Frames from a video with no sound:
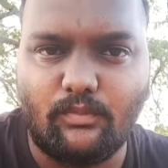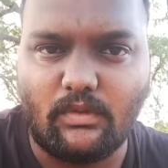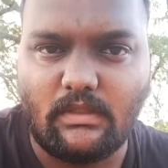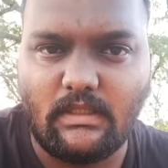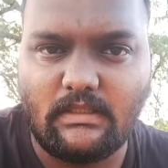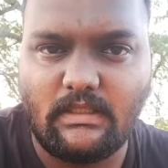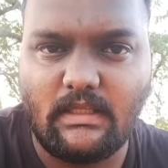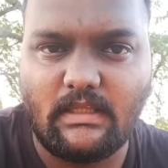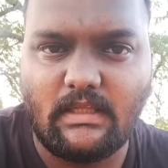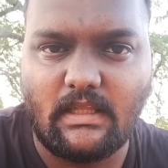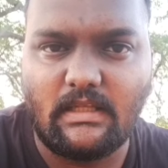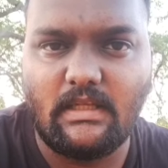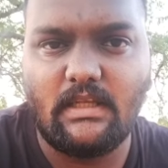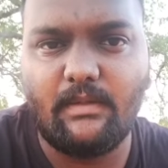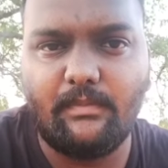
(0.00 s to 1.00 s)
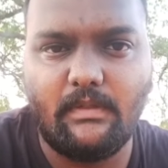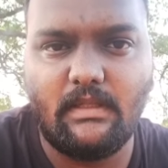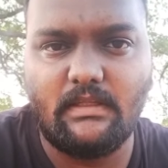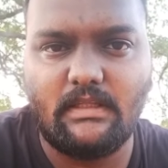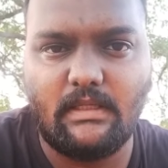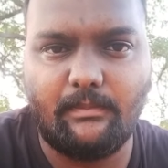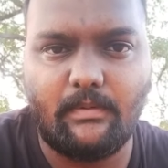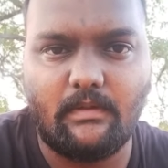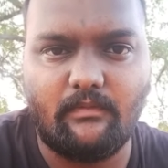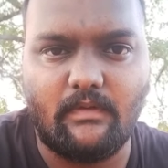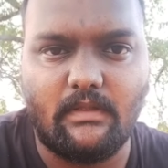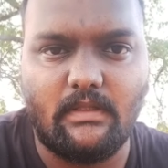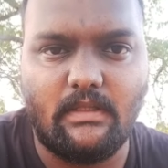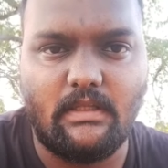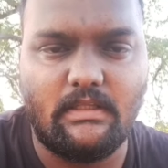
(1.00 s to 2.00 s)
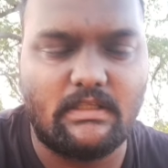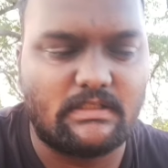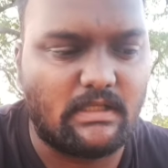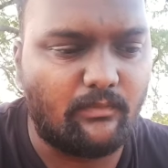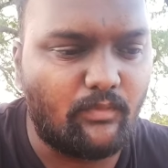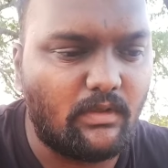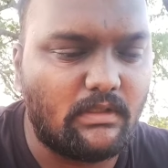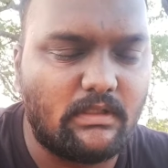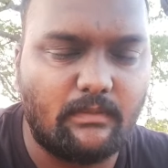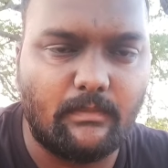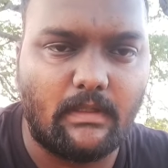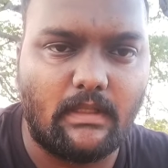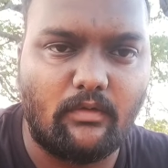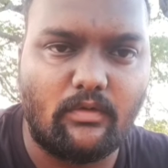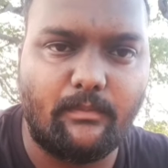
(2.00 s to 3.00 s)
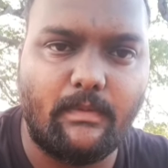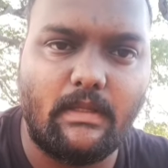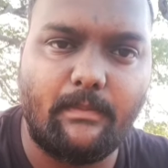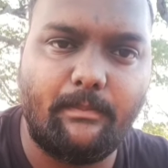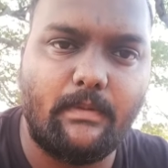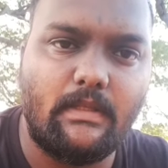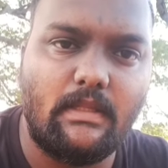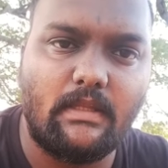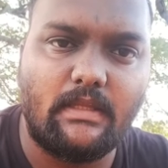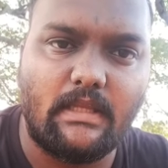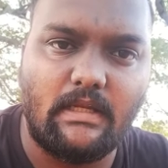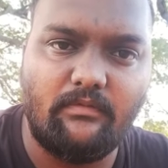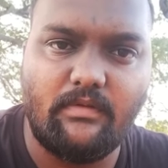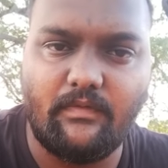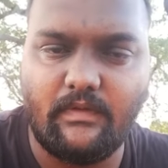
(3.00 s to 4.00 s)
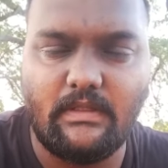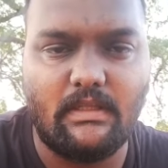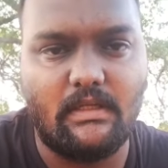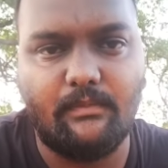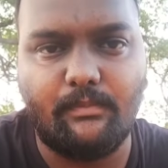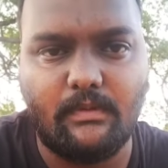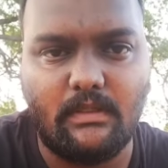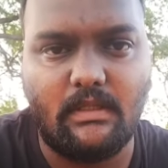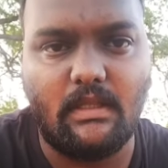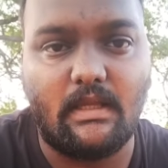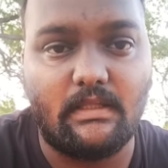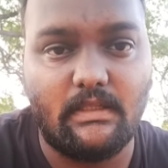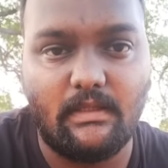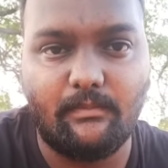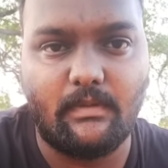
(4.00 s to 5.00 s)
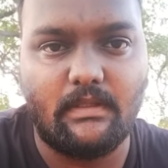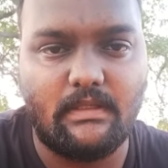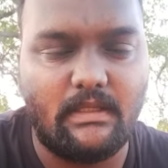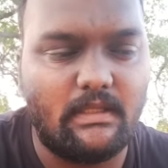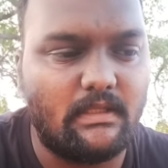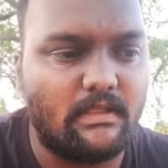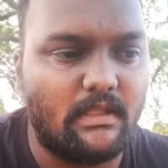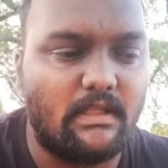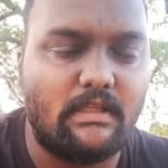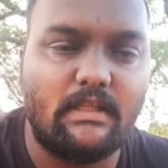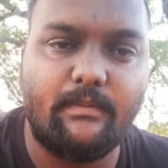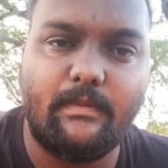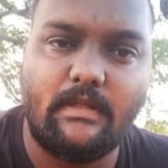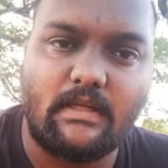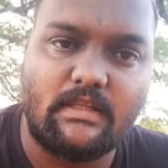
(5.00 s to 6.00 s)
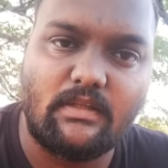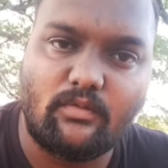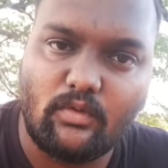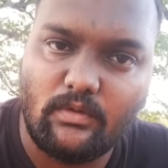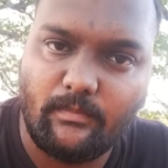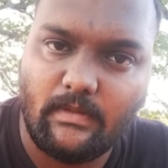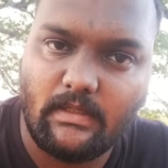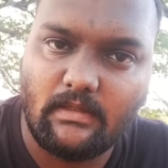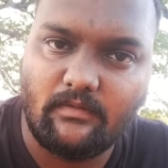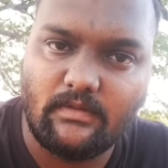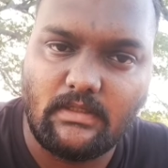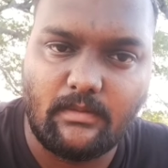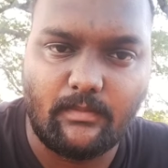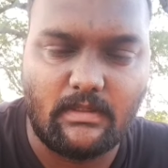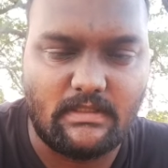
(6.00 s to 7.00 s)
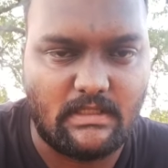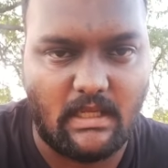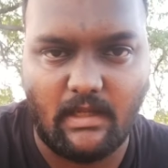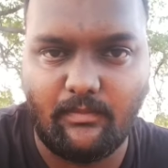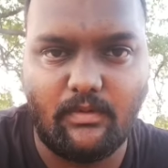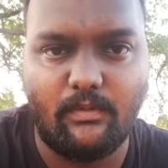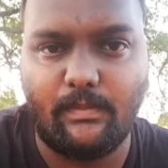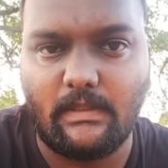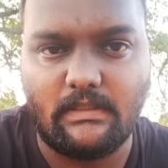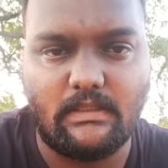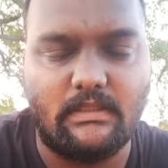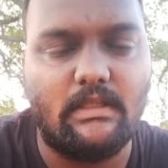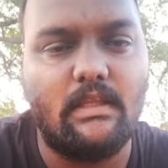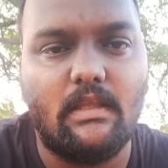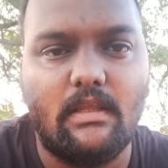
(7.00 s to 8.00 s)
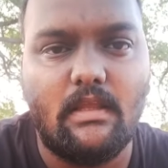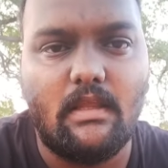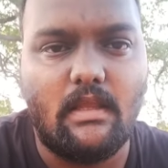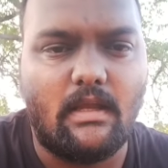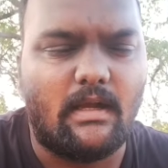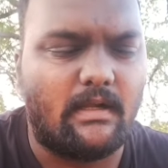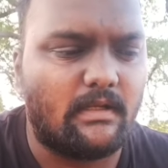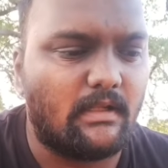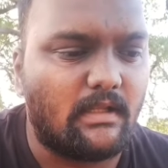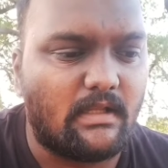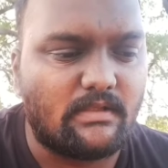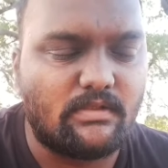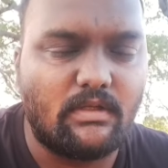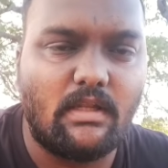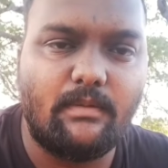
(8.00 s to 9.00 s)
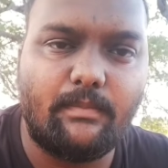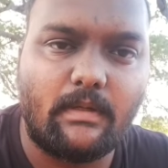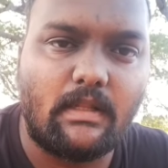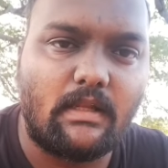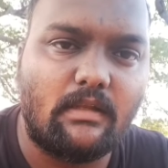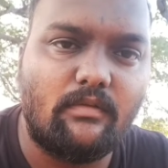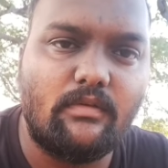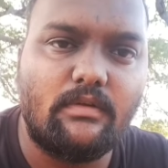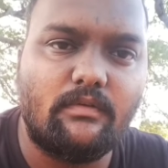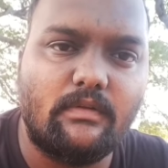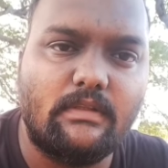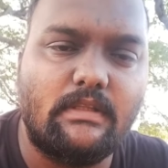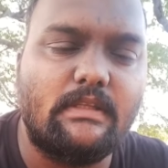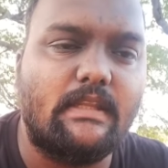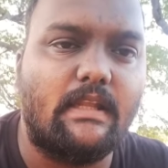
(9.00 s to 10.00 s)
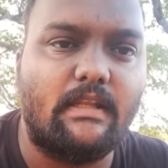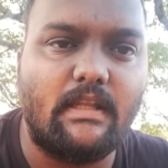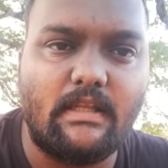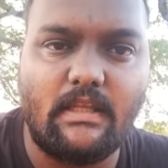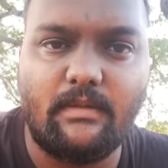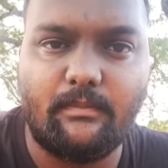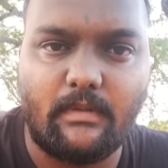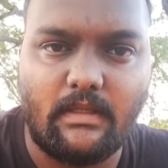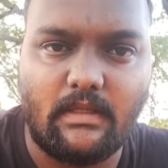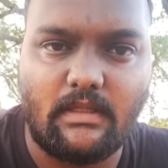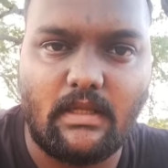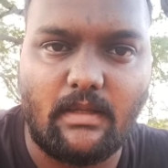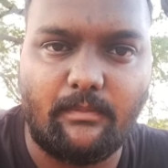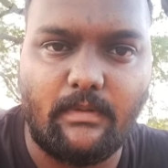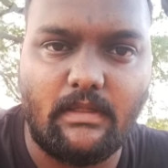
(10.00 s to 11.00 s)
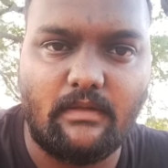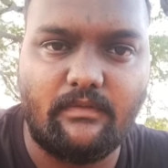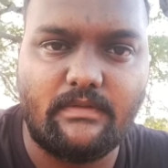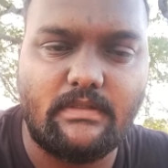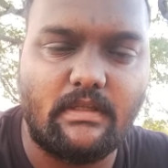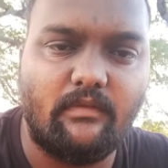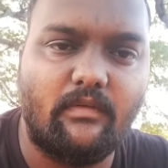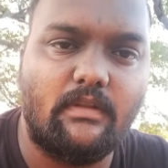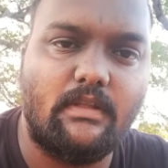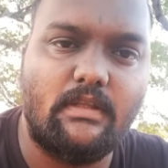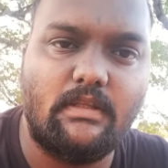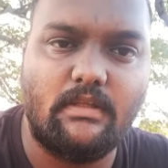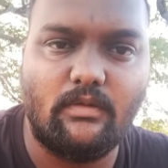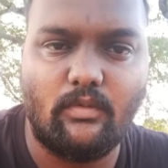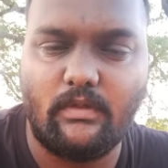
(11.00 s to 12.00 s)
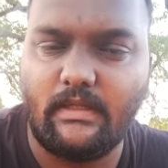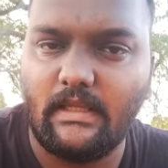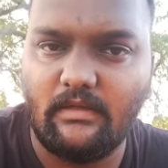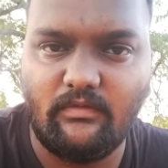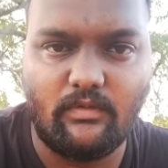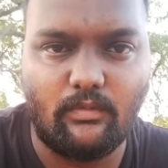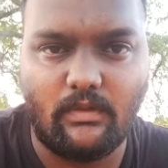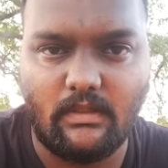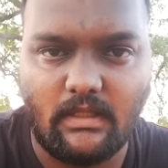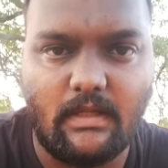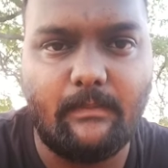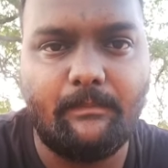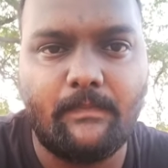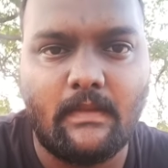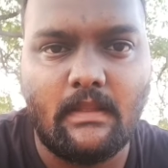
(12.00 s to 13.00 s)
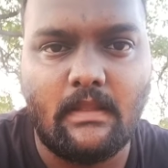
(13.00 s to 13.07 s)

மொத்தத்தில் கர்ணன் அப்படிங்கிற திரைப்படம் வந்து இந்த சமூகத்து மேலே ஒரு மிகப்பெரிய கேள்வி வந்து எழுப்புது அதே மாதிரி ஏற்கனவே நடந்த கொடுமைகளை வந்து நமக்கு ஞாபகப்படுத்துது ஆனால் அசுரன் பட அளவுக்கு வந்து என்டர்டெயின் பண்ணியிருக்கா அப்படிங்கிற விஷயம் வந்து ஒரு கேள்விக்குறி தான்